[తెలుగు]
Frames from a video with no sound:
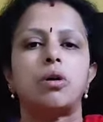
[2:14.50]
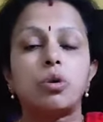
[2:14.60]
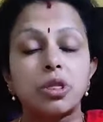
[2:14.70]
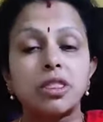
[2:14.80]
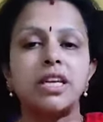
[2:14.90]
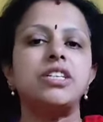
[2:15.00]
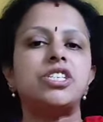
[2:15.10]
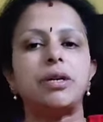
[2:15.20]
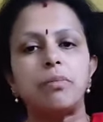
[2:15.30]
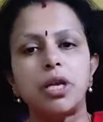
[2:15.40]

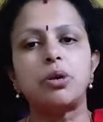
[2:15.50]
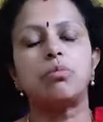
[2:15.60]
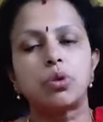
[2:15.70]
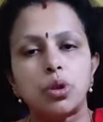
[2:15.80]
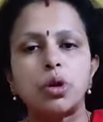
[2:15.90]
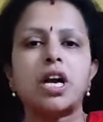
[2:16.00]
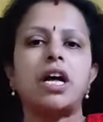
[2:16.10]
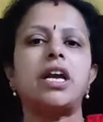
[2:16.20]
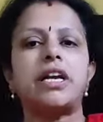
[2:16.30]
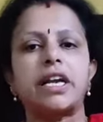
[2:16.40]
గుర్తించి మీరు
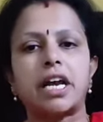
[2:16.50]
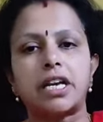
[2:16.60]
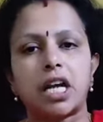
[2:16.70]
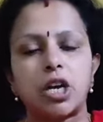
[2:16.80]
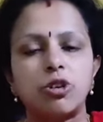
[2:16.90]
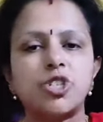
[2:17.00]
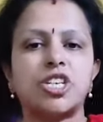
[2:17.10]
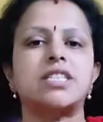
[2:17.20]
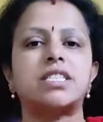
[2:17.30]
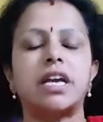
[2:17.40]
ముందుగానే టికెట్ అనౌన్స్
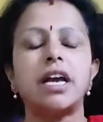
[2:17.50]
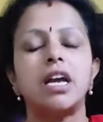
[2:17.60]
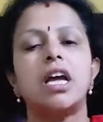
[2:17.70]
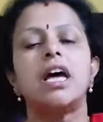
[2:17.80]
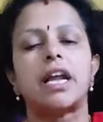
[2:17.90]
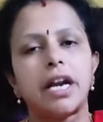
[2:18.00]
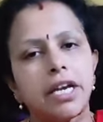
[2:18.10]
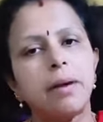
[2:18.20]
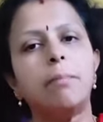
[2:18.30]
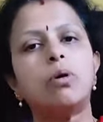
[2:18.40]
చేస్తే
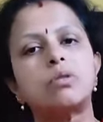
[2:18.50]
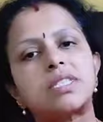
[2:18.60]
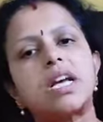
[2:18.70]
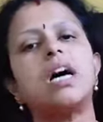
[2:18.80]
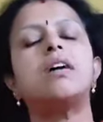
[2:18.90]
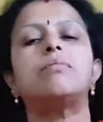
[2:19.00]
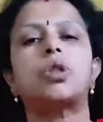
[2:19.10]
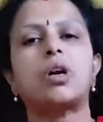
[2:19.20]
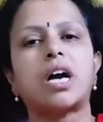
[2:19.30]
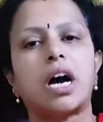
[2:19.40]
రెట్టింపు
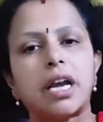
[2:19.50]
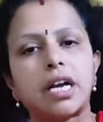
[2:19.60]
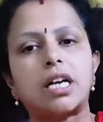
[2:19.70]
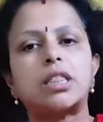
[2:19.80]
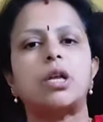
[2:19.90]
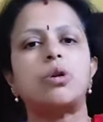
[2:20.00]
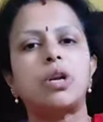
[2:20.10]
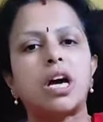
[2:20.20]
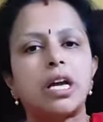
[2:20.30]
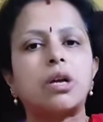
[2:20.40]
ఉత్సాహంతో కార్యకర్తలు
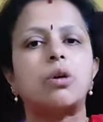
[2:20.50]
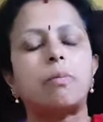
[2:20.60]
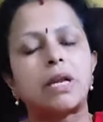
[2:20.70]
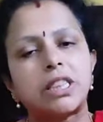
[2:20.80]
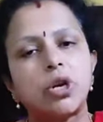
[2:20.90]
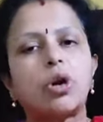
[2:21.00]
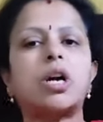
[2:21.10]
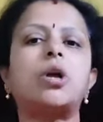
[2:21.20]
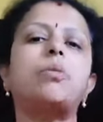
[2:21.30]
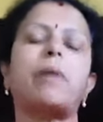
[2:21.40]
నాయకులు ప్రతి
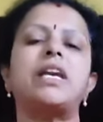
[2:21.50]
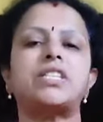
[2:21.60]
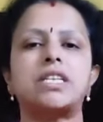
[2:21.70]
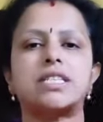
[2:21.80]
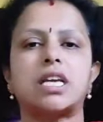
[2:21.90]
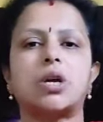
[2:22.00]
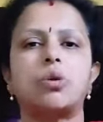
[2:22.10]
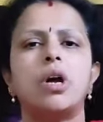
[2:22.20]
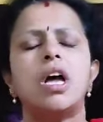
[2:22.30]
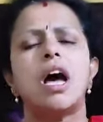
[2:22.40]
ఒక్కరూ పని చేస్తారు
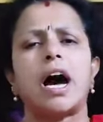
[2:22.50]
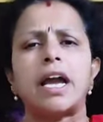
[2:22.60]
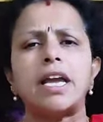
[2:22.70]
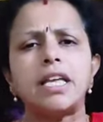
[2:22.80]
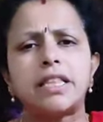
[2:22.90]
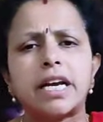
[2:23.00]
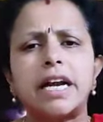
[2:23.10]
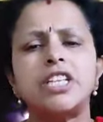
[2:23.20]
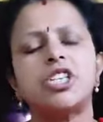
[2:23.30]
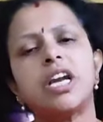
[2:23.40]
ఐదు
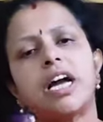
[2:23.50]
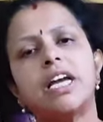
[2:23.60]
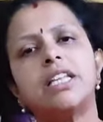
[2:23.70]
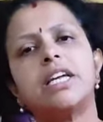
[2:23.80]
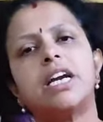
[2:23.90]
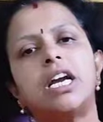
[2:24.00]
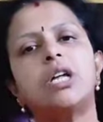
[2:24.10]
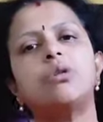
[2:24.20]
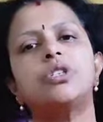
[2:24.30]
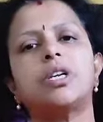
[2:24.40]
గడిచిన ఐదేళ్ల
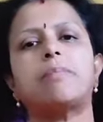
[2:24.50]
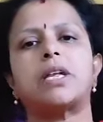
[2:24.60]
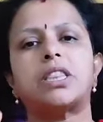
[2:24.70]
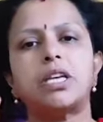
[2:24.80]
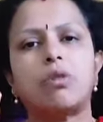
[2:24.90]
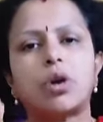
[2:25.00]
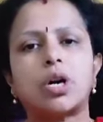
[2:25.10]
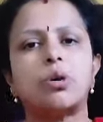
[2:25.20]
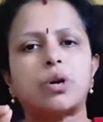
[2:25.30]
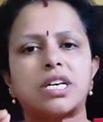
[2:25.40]
నుంచి ప్రతి
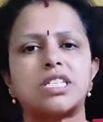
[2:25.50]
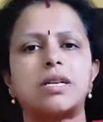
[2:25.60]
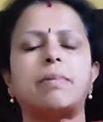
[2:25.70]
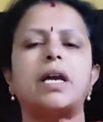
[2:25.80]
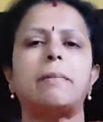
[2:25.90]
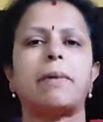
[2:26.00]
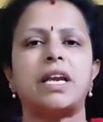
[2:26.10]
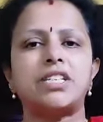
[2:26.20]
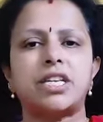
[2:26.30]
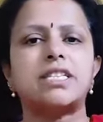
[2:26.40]
ఒక్కరూ కష్టపడి
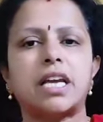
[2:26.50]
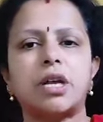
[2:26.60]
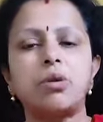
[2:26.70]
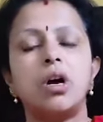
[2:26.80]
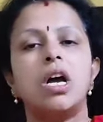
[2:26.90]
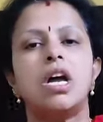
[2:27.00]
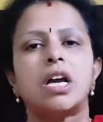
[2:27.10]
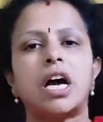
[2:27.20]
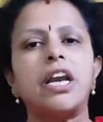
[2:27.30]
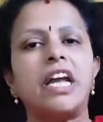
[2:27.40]
పని చేశారు
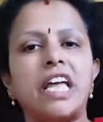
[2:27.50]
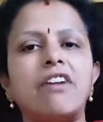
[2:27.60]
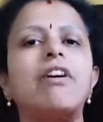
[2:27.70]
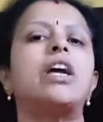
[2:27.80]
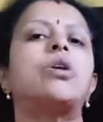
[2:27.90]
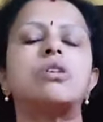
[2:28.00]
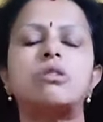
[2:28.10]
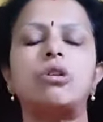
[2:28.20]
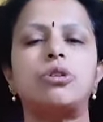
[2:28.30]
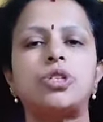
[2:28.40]
కానీ ఇరవై
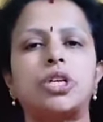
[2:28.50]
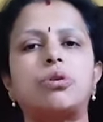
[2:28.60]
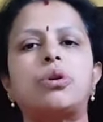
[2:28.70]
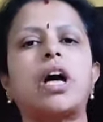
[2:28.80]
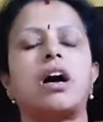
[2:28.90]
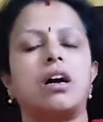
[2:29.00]
రోజుల నుంచి కూడా